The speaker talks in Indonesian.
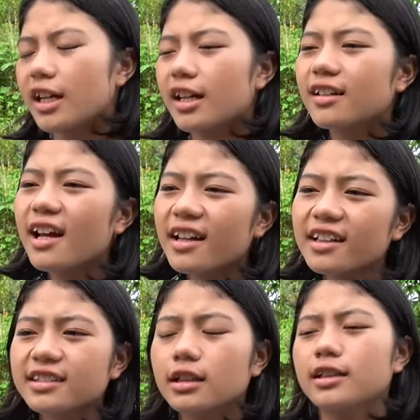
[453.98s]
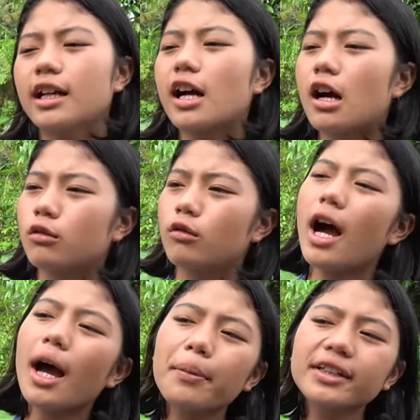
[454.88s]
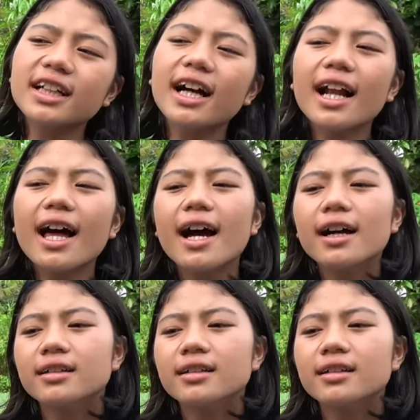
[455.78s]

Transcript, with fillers: Sekarang Raris uh, daganganku habis sekarang.